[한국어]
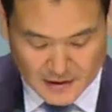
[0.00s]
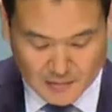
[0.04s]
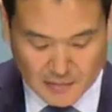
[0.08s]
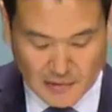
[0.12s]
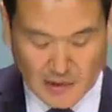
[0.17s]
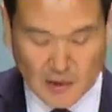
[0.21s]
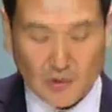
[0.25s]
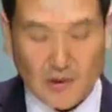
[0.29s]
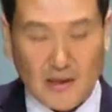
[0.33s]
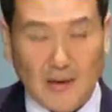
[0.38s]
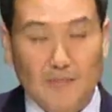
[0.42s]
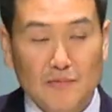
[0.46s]

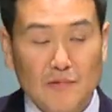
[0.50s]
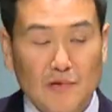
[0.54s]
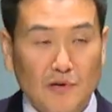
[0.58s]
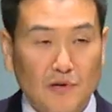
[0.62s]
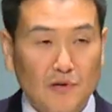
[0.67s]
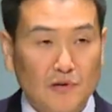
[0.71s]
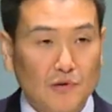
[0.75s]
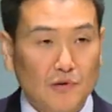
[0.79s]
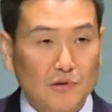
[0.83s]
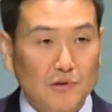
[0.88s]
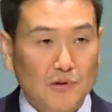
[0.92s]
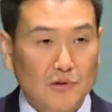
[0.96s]
바로
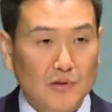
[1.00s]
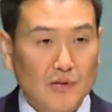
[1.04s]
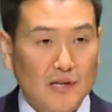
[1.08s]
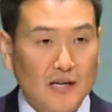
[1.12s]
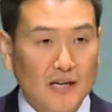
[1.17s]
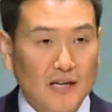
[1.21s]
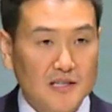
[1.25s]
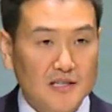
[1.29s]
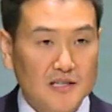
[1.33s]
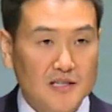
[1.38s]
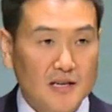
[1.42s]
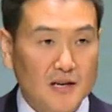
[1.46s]
남녀노소를
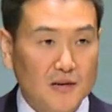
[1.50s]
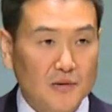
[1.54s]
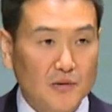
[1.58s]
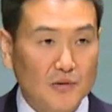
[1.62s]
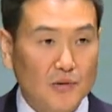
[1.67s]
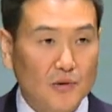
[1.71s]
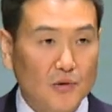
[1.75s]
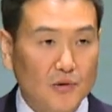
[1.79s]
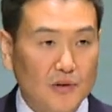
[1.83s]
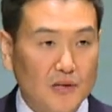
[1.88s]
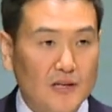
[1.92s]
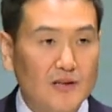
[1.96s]
가리지
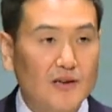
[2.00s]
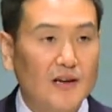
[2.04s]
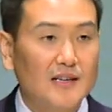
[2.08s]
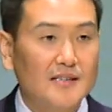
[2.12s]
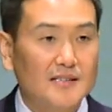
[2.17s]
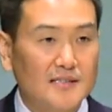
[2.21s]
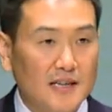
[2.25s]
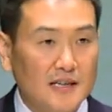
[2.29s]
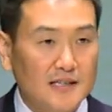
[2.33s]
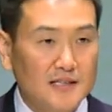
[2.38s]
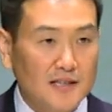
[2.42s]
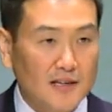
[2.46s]
않고
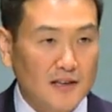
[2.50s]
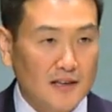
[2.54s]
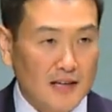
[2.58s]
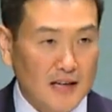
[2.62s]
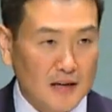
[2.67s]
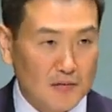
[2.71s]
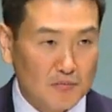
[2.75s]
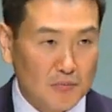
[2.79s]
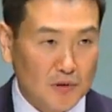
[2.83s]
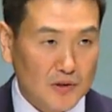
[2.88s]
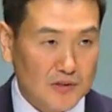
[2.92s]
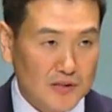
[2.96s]
이러한 상상을
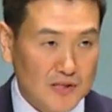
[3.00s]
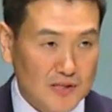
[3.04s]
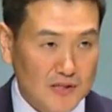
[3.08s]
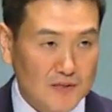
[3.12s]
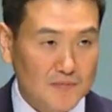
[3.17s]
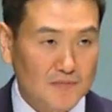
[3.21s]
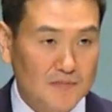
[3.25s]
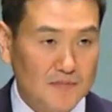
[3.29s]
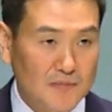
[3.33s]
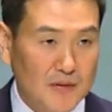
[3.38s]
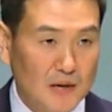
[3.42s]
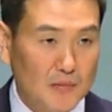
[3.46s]
한
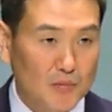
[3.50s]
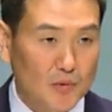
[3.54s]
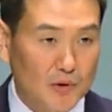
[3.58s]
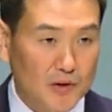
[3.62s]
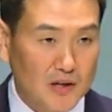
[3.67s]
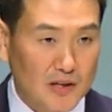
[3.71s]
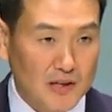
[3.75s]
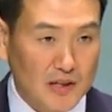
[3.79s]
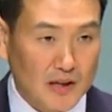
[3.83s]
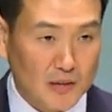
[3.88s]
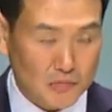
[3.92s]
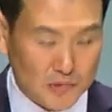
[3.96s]
번쯤
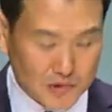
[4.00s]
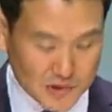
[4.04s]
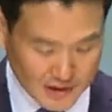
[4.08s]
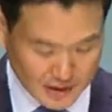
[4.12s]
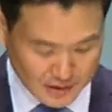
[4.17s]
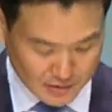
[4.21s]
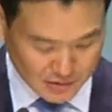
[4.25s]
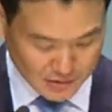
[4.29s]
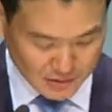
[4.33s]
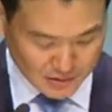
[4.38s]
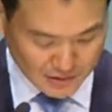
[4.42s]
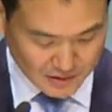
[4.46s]
해보기
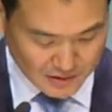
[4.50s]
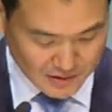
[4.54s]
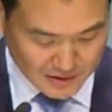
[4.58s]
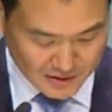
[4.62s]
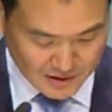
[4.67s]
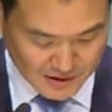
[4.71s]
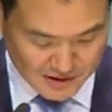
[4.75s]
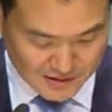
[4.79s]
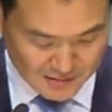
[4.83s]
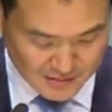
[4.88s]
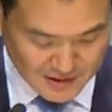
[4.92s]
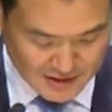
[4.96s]
때문이라고
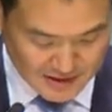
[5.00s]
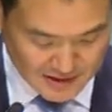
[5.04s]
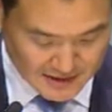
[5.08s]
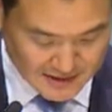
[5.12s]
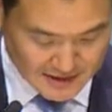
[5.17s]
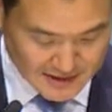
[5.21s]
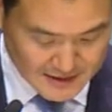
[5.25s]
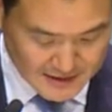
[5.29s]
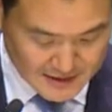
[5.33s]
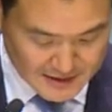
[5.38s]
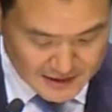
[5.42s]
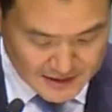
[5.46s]
그렇습니다.
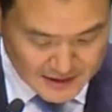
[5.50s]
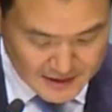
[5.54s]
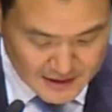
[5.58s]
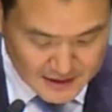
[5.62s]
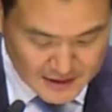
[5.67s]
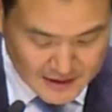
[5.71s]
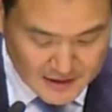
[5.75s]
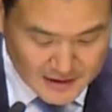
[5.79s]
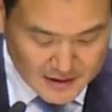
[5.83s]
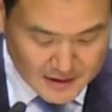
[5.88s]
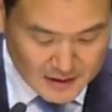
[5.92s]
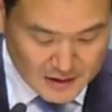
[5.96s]

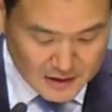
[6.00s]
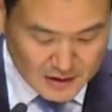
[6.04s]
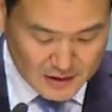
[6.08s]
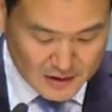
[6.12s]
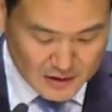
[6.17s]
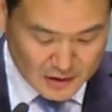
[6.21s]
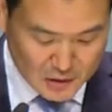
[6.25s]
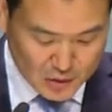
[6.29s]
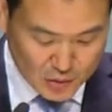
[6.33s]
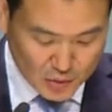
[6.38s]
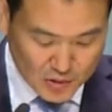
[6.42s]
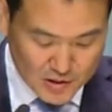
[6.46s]

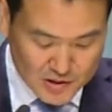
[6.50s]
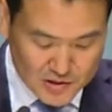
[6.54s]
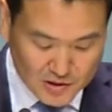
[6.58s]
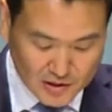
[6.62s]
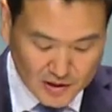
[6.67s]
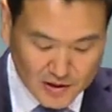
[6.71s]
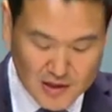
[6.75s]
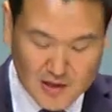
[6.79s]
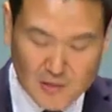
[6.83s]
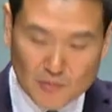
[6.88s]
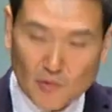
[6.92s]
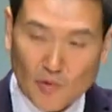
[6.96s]
어,
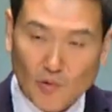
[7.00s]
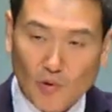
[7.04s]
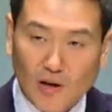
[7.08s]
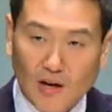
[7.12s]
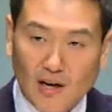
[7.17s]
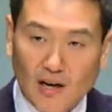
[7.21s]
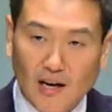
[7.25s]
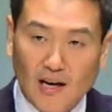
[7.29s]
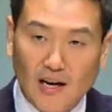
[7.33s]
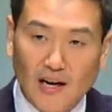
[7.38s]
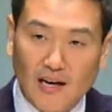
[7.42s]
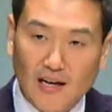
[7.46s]
초월적인
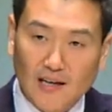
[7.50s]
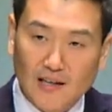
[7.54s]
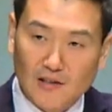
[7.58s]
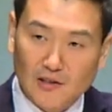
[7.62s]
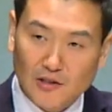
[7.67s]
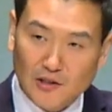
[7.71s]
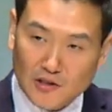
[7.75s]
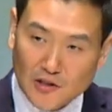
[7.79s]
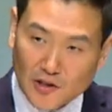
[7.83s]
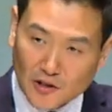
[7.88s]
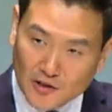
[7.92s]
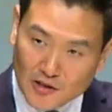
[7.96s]
힘과
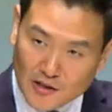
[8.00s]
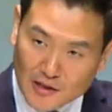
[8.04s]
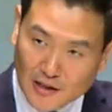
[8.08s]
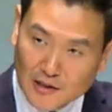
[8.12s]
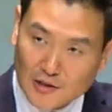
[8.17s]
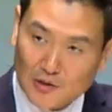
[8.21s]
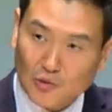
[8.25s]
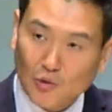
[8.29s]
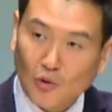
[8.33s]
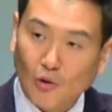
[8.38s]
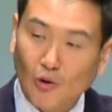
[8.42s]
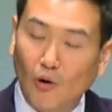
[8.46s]
능력을
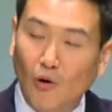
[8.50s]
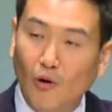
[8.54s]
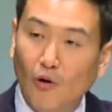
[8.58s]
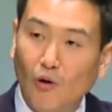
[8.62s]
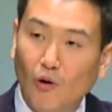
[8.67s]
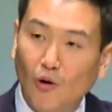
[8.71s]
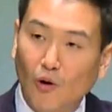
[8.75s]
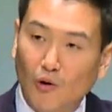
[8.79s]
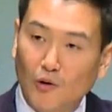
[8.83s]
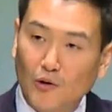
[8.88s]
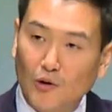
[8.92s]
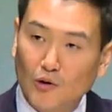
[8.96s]

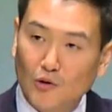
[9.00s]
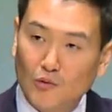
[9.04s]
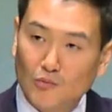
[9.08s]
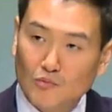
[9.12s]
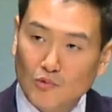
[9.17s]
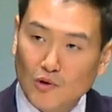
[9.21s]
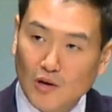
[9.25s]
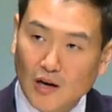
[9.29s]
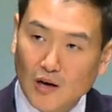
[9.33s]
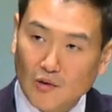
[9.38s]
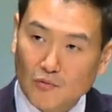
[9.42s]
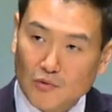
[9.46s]
가지고
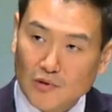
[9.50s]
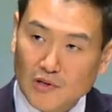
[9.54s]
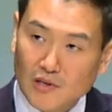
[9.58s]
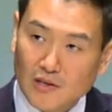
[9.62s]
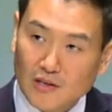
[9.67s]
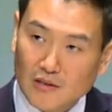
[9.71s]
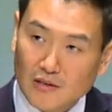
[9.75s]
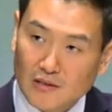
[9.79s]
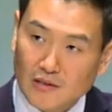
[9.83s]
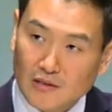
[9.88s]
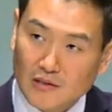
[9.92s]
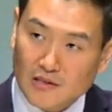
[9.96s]
어려움과
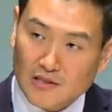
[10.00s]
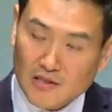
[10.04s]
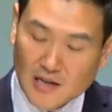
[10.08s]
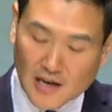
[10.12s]
위기를